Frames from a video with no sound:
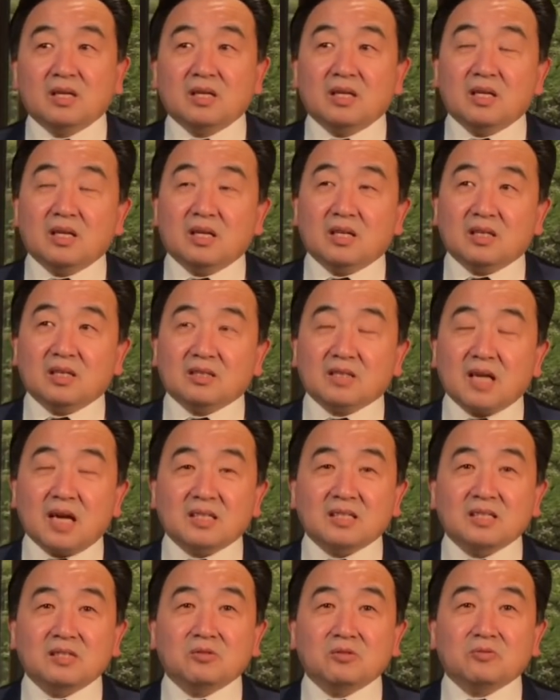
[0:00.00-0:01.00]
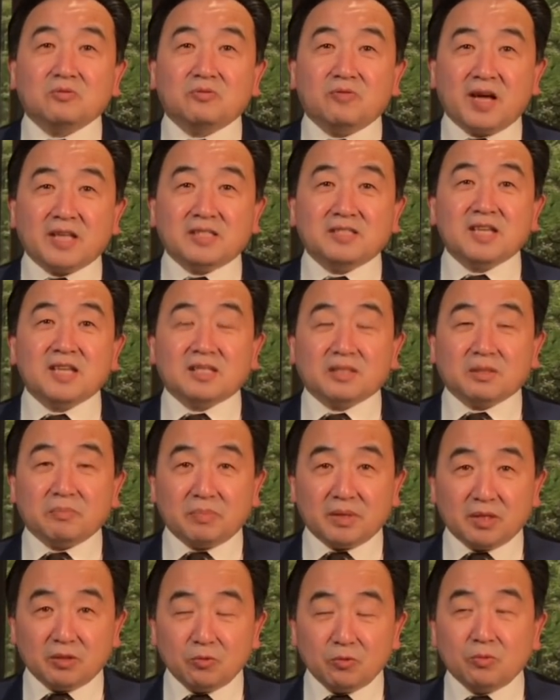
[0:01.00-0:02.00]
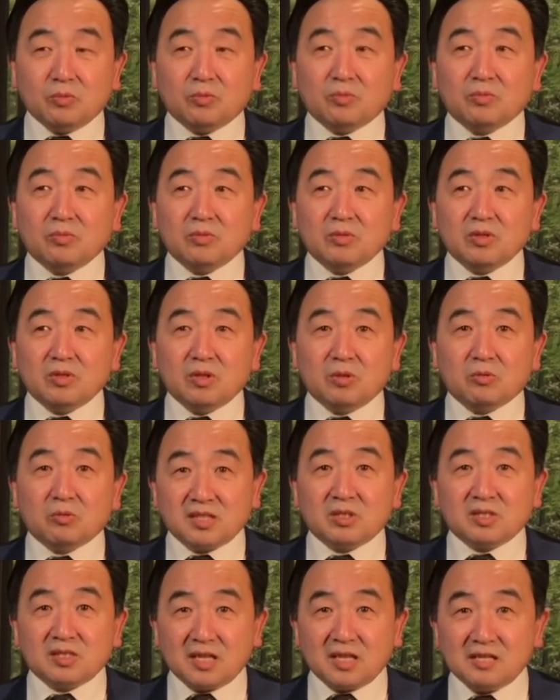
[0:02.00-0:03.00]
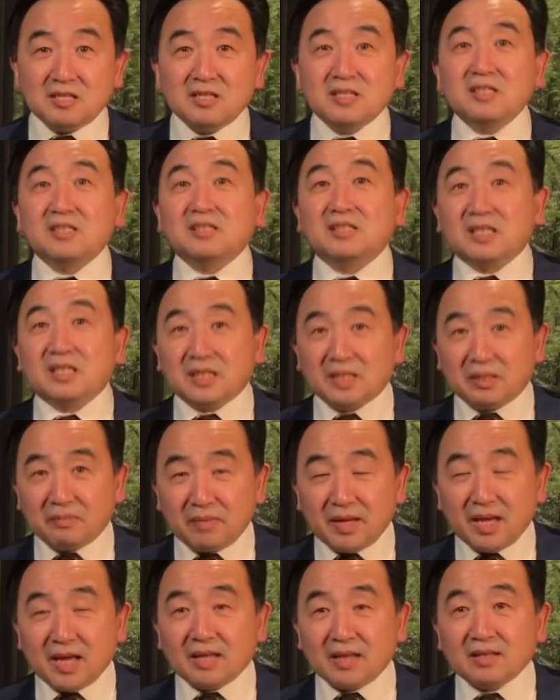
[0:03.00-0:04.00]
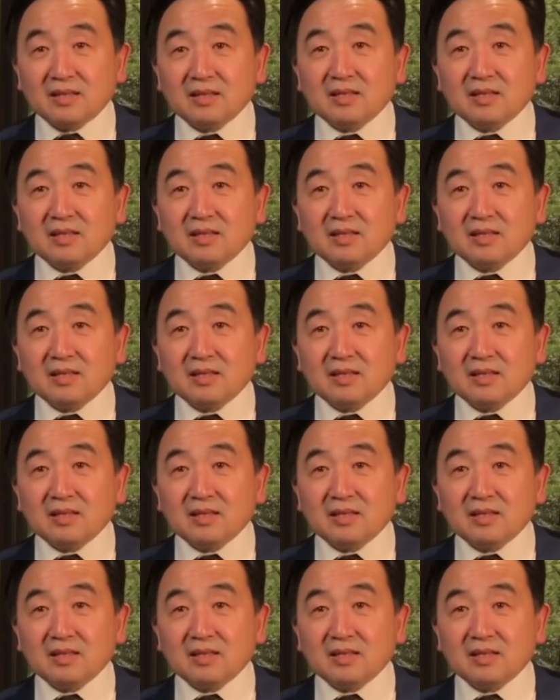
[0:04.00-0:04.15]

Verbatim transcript: 呃，它是一种反向的比喻，有神性的一面，